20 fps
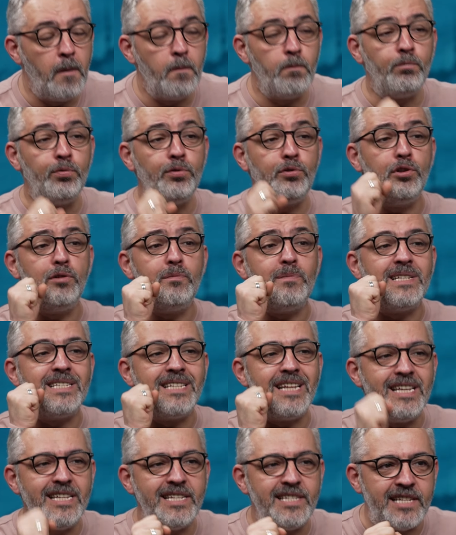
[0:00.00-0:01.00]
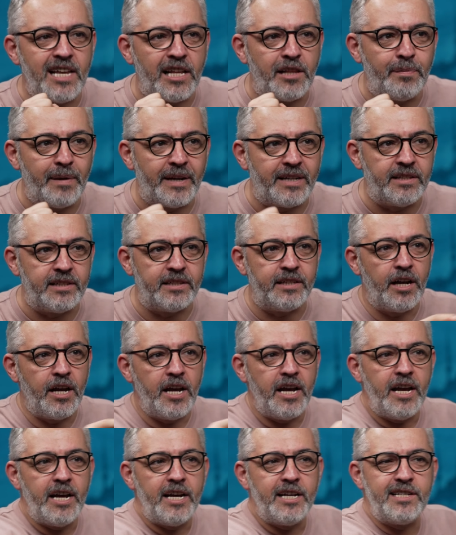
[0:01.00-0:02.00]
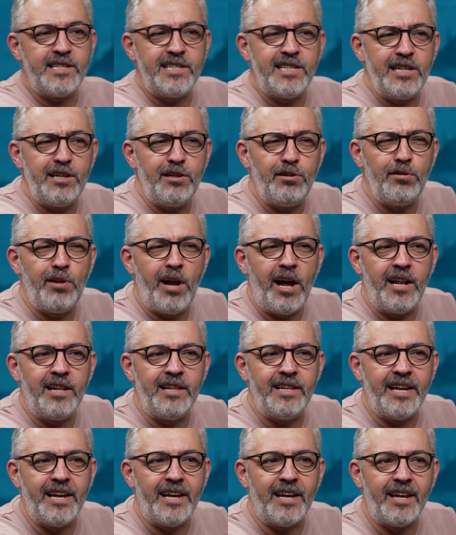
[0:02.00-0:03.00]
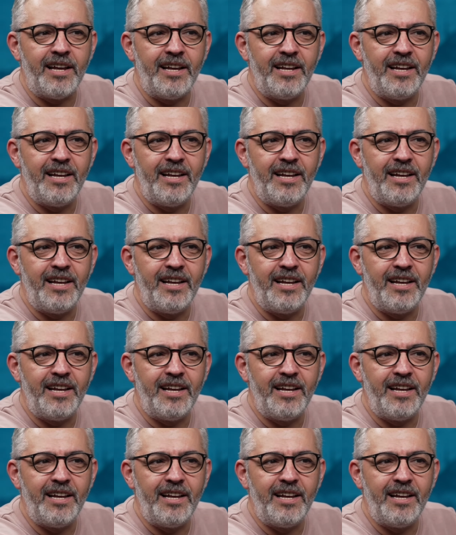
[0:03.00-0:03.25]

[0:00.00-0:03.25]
Bütün mesele hissetmektir. Sırrül halde